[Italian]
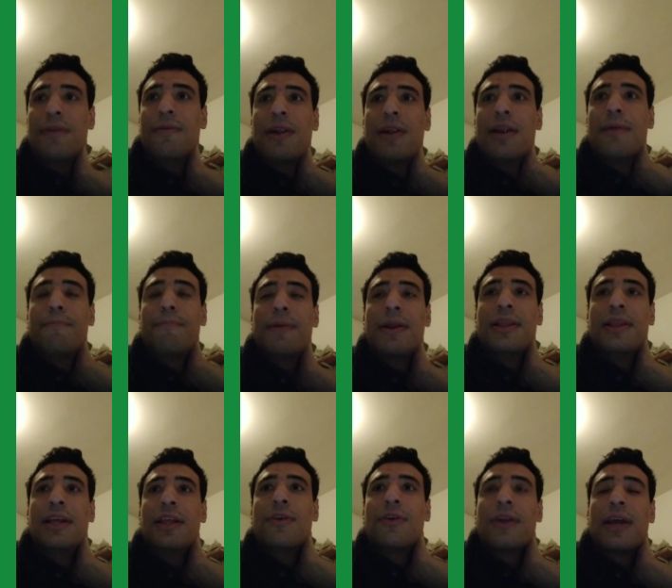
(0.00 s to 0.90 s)
livello
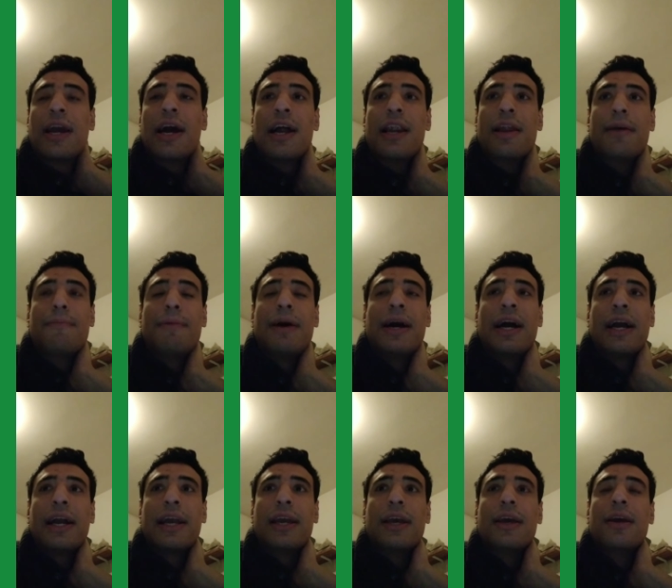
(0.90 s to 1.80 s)
imprenditoriale, ma
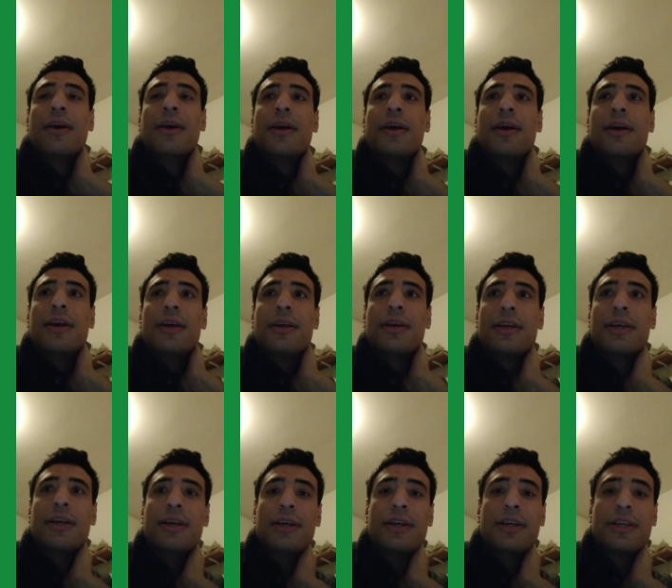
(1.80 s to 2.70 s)
anche
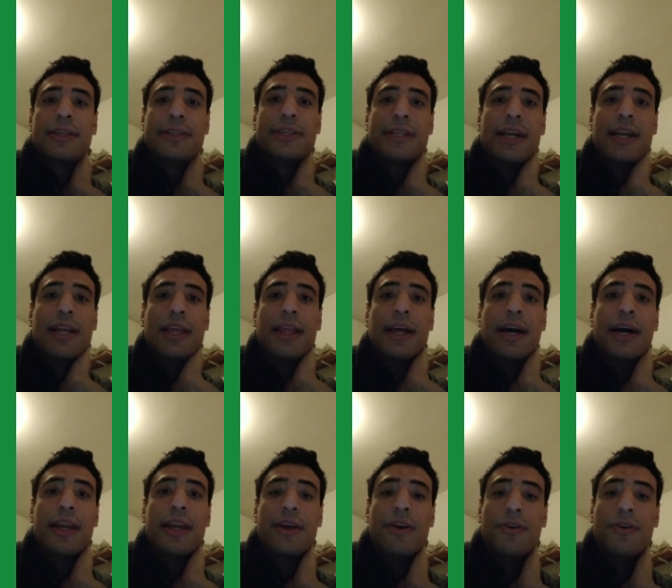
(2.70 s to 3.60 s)
eh,
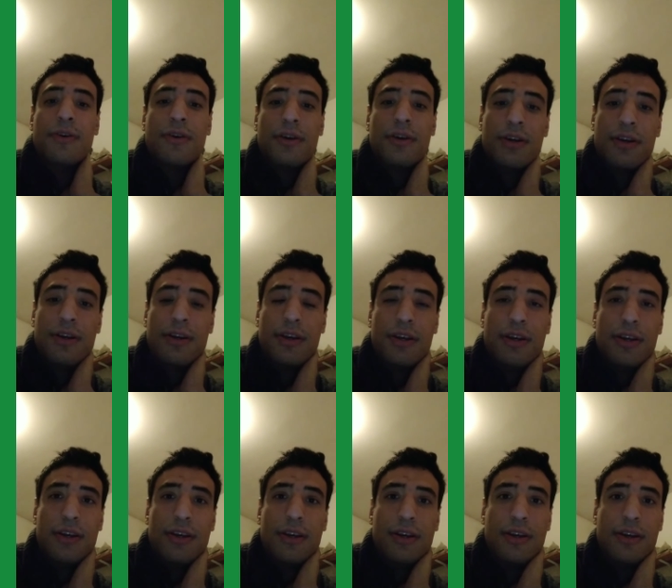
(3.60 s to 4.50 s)
sanitario
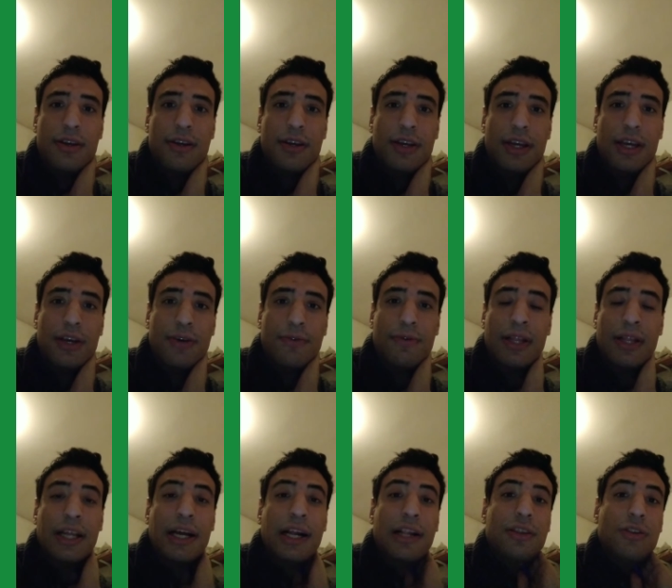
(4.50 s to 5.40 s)
e
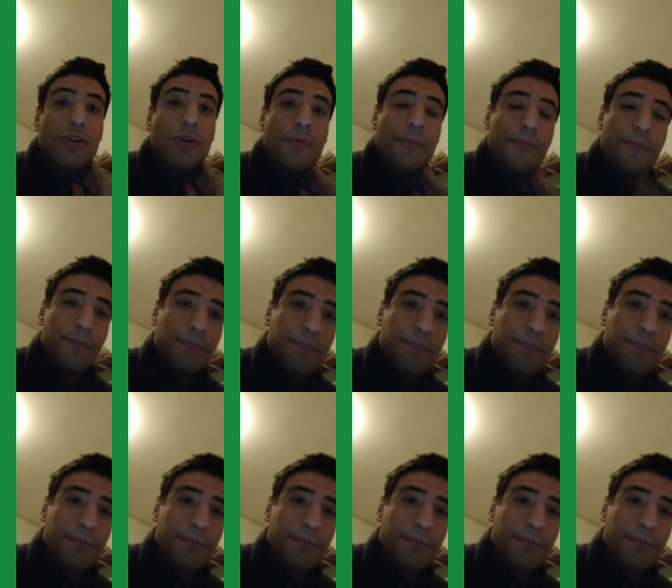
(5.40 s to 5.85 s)
quant'altro